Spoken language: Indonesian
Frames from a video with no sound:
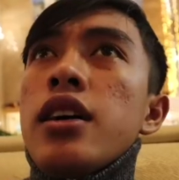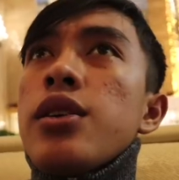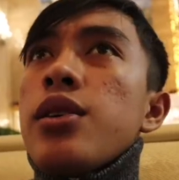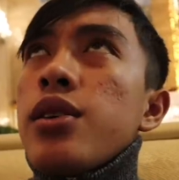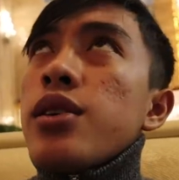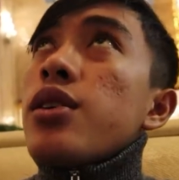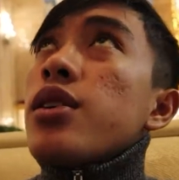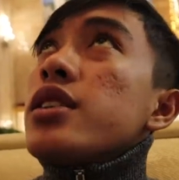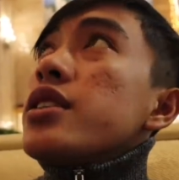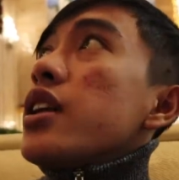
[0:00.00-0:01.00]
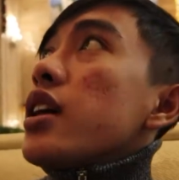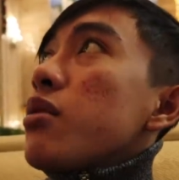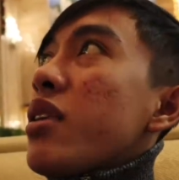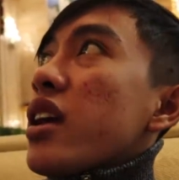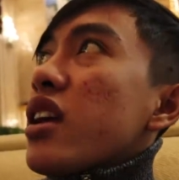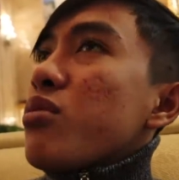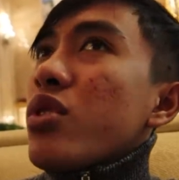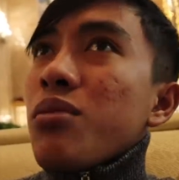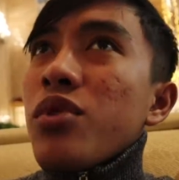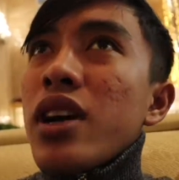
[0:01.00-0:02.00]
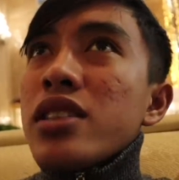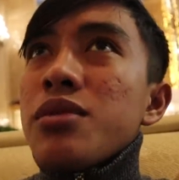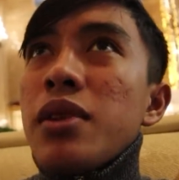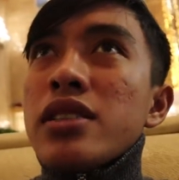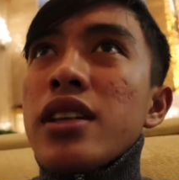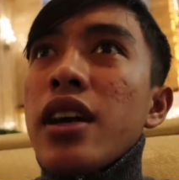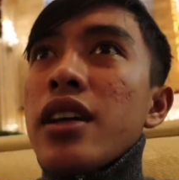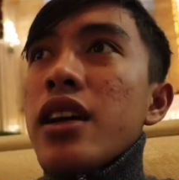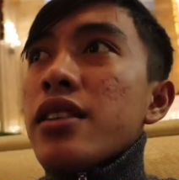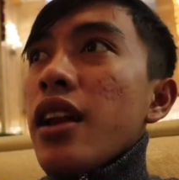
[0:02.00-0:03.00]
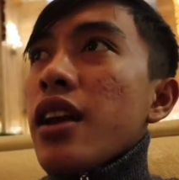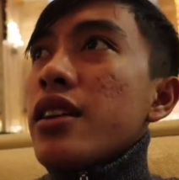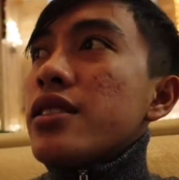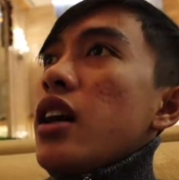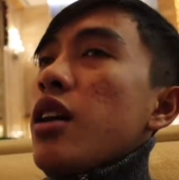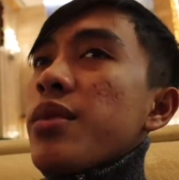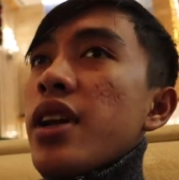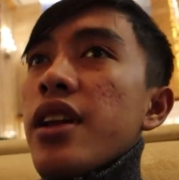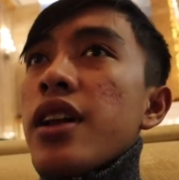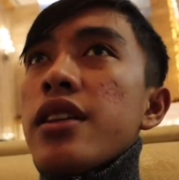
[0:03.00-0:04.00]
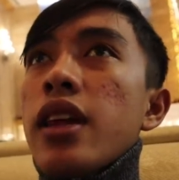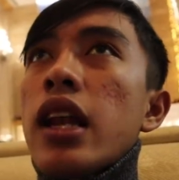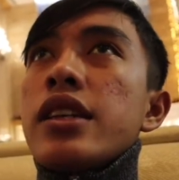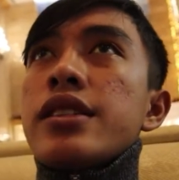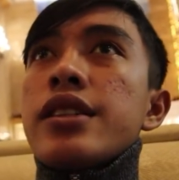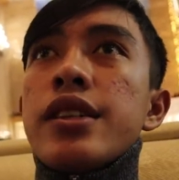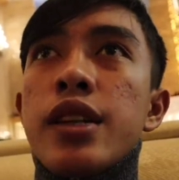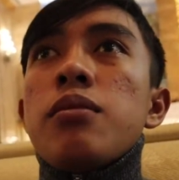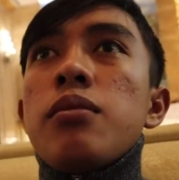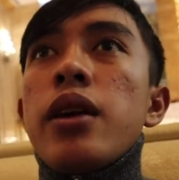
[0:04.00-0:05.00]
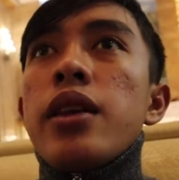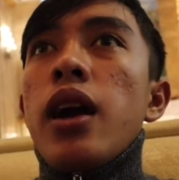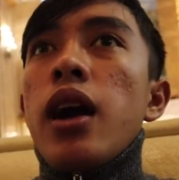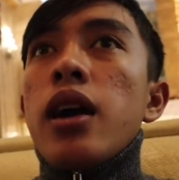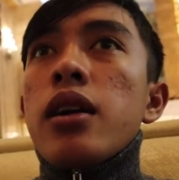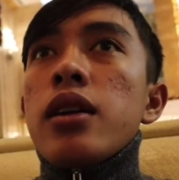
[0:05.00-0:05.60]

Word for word: Halo, di sini lagi banyak lampu-lampu guys, biasa hari Natal guys, hampir hari Natal di sini banyak